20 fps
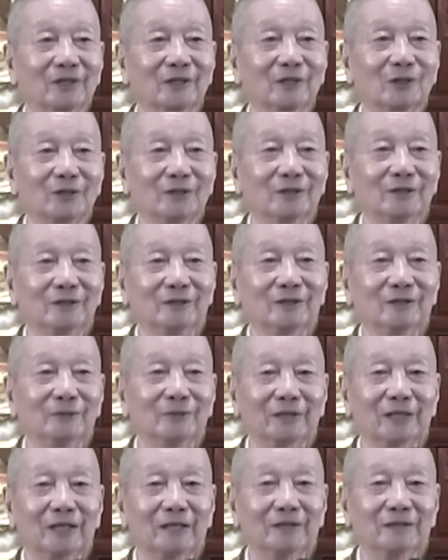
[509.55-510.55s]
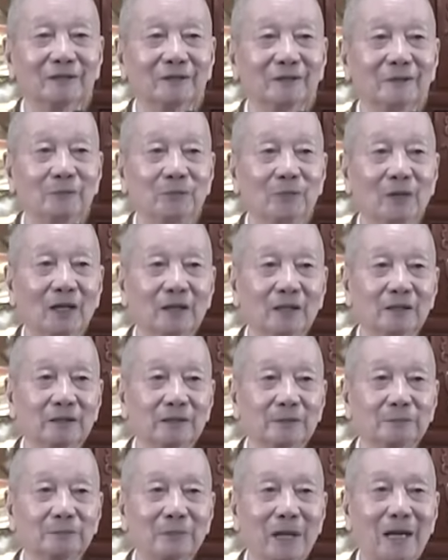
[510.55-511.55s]
Thế có người thưa với thầy đó à,
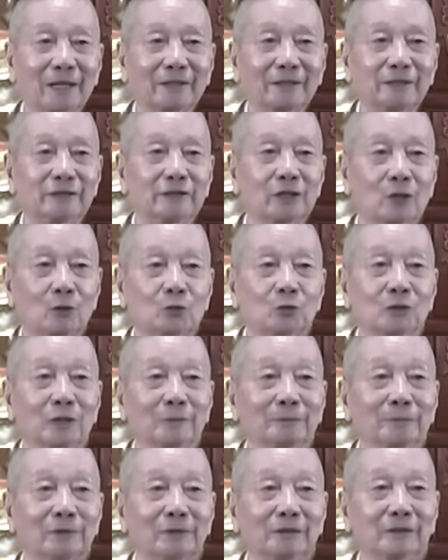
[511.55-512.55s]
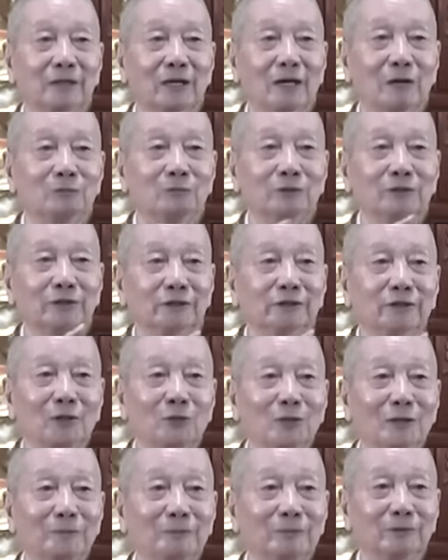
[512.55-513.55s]
Cái bà này xấu lắm cái Ông kia
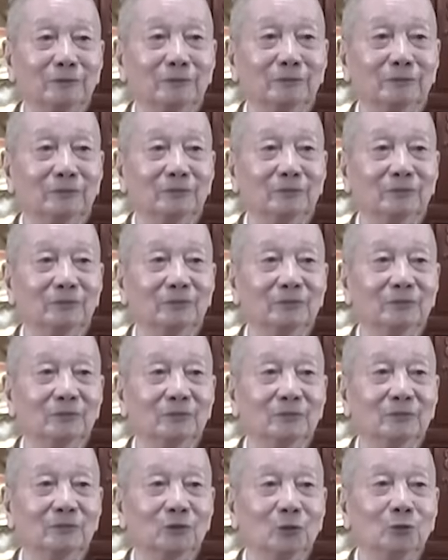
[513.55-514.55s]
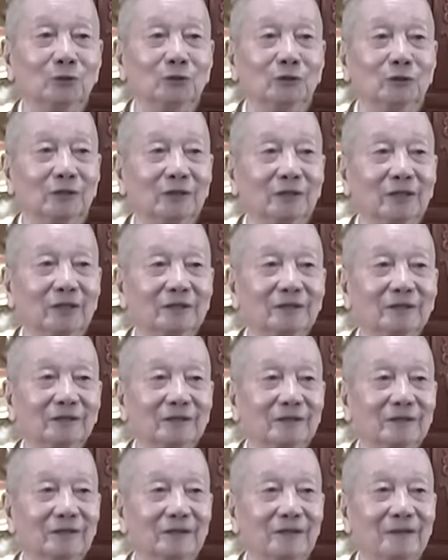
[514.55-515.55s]
xấu lắm phải không Đủ thứ chuyện hết đó.